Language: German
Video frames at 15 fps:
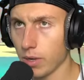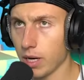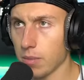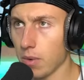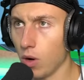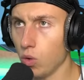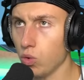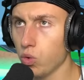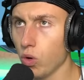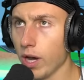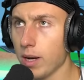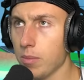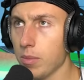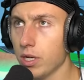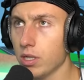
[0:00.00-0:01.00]
Bei einem
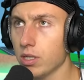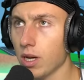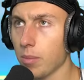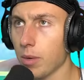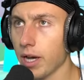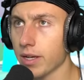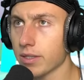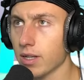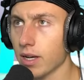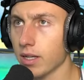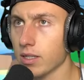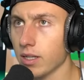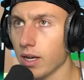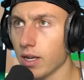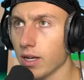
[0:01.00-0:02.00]
Autorennen bin ich dabei, sage
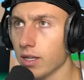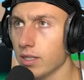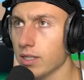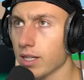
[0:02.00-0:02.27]
ich ehrlich.